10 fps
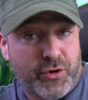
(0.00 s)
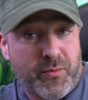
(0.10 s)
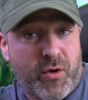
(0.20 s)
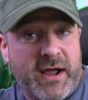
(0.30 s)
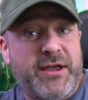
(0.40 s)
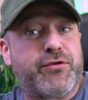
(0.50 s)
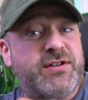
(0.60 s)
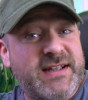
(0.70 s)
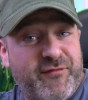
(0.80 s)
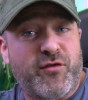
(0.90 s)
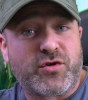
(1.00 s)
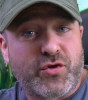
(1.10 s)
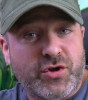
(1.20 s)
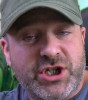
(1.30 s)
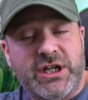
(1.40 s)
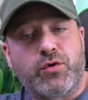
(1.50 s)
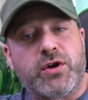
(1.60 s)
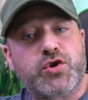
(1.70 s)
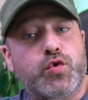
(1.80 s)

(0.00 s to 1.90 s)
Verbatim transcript: de moi et que ça fonctionne chez toi.